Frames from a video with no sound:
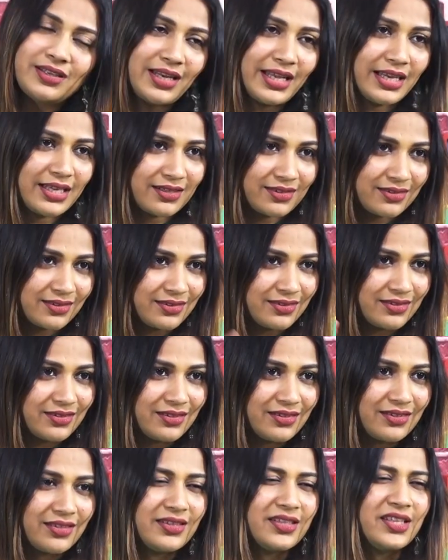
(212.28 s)
లైక్
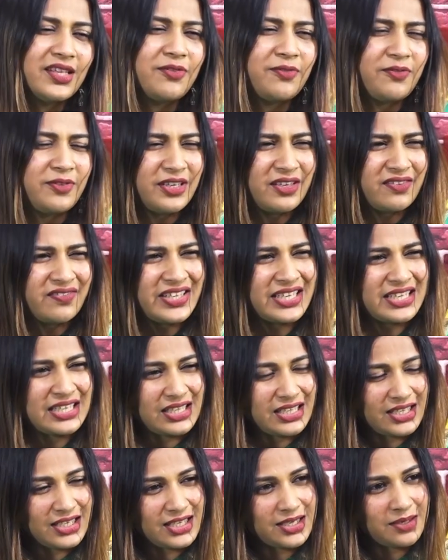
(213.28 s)
దే ఫీల్
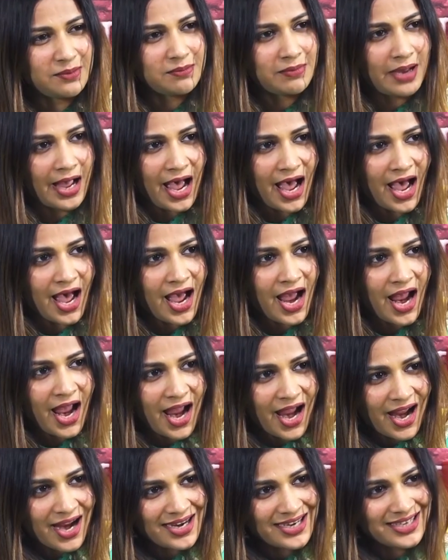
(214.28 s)
వెరీ
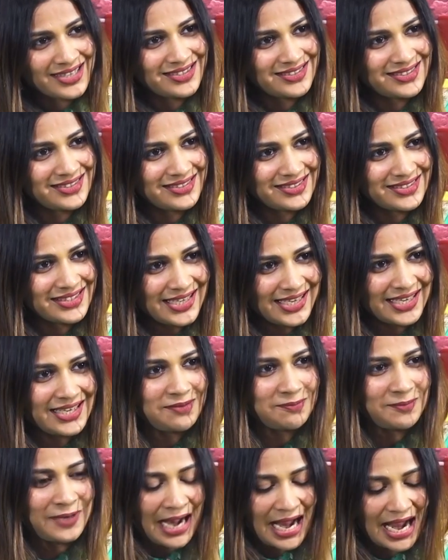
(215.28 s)
బ్యాడ్ గర్ల్
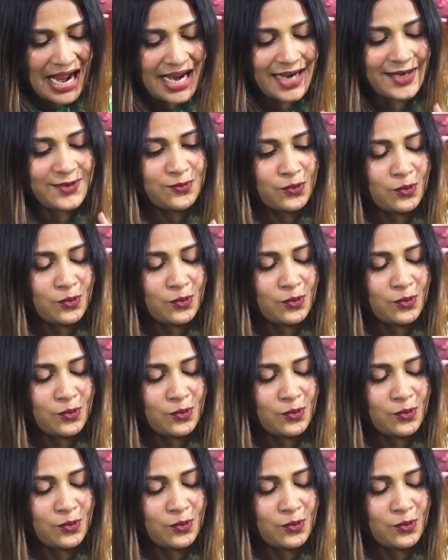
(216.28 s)
బ్యాడ్